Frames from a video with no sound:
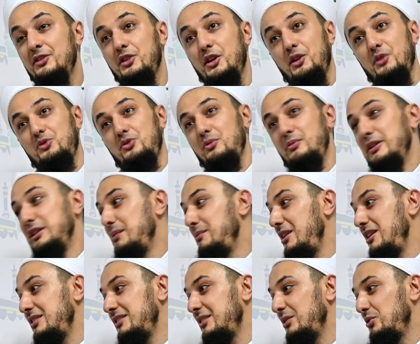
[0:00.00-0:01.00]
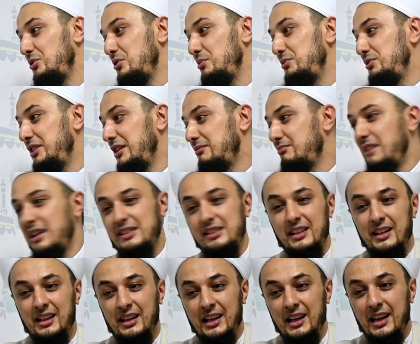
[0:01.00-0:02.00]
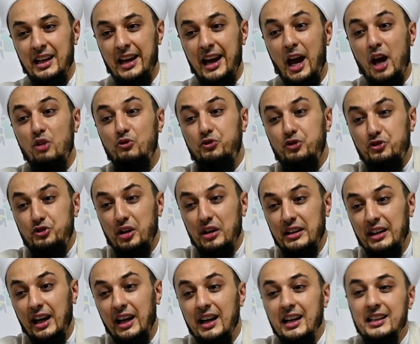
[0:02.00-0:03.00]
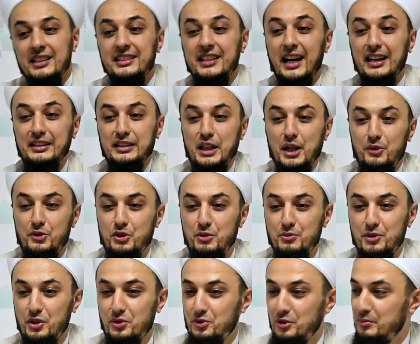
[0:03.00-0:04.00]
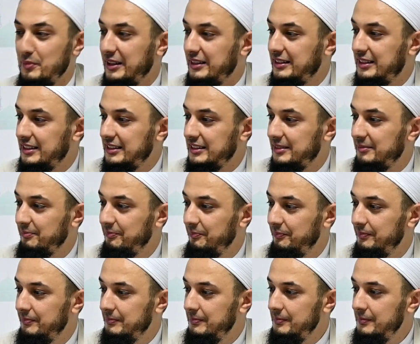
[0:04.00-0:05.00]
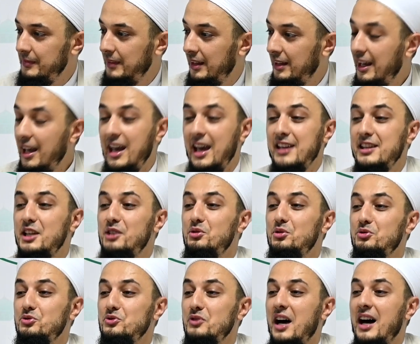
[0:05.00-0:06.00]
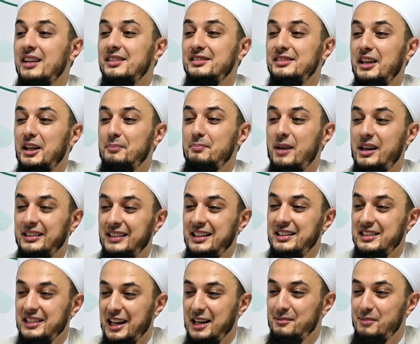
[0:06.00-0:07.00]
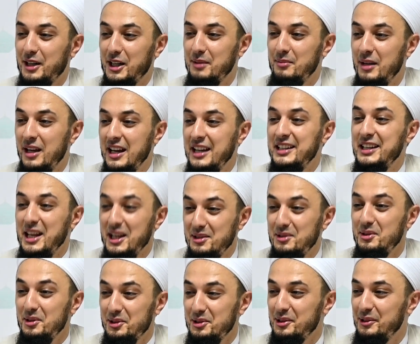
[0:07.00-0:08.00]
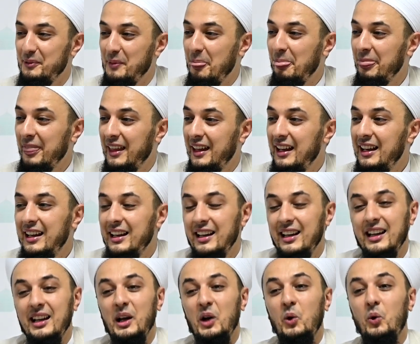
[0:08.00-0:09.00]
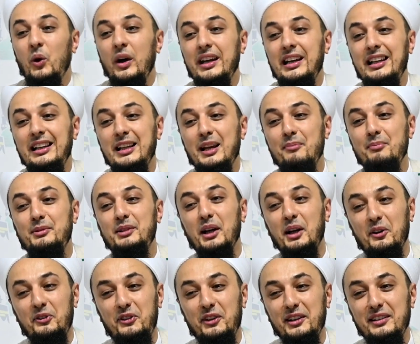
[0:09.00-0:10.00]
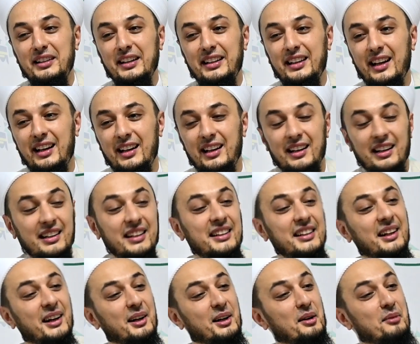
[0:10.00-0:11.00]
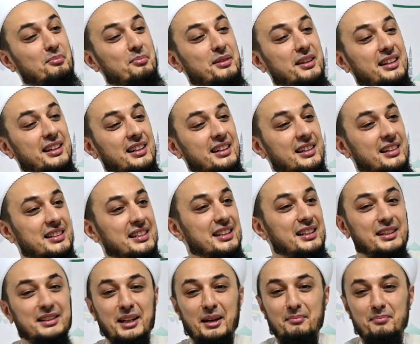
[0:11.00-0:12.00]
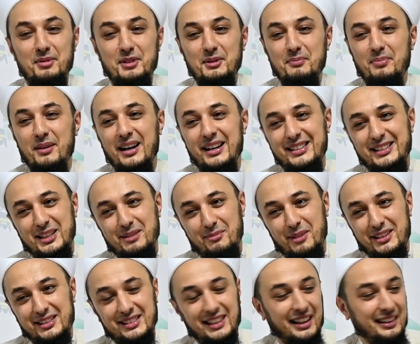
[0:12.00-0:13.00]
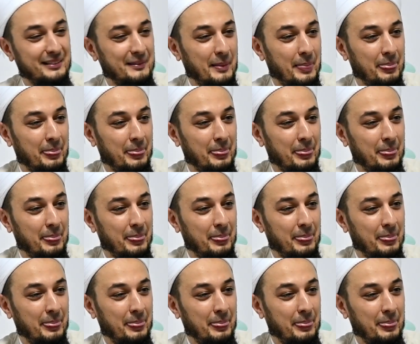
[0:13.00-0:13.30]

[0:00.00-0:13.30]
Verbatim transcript: Sana zulmedemeyiz. Gücümüz yetmez. Enfusena. Kendi nefsimize zulmettik. E ne diyorsun? Ağzındaki baklayı çıkar bakayım. Ne istiyorsun? Ve illem tagfir Ya Rabbi şimdi sen bizi bağışlamazsan.